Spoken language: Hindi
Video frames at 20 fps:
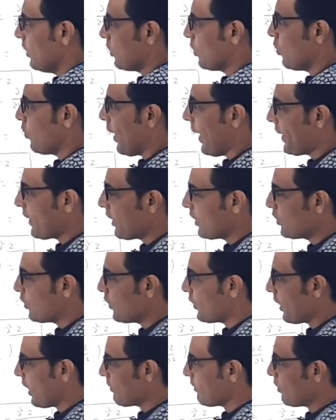तो वाई की
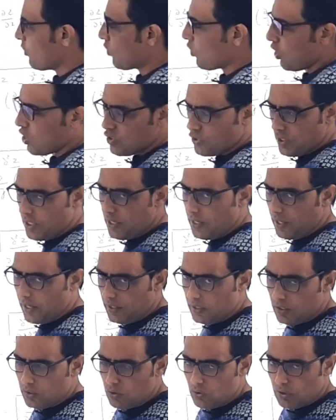जो टर्म है वो कांस्टेंट
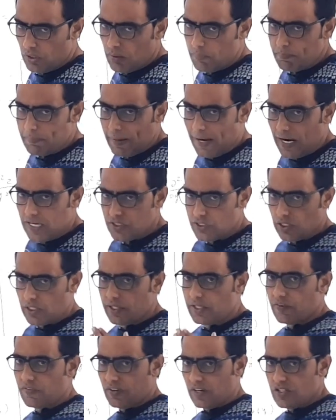रहेगी क्योंकि हम
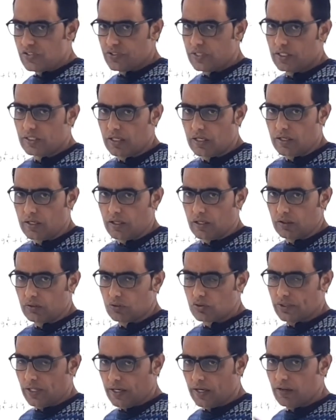पार्शियली डिफ्रेंशिएट कर रहे हैं
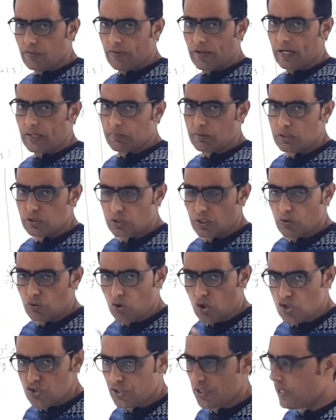तो सेकंड वेरिएबल जो है वो
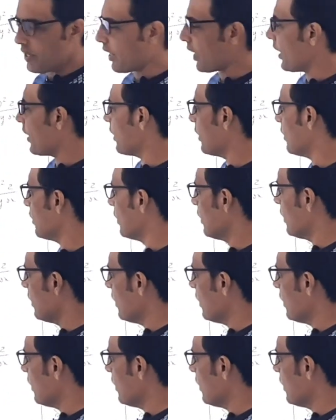कांस्टेंट रहेगा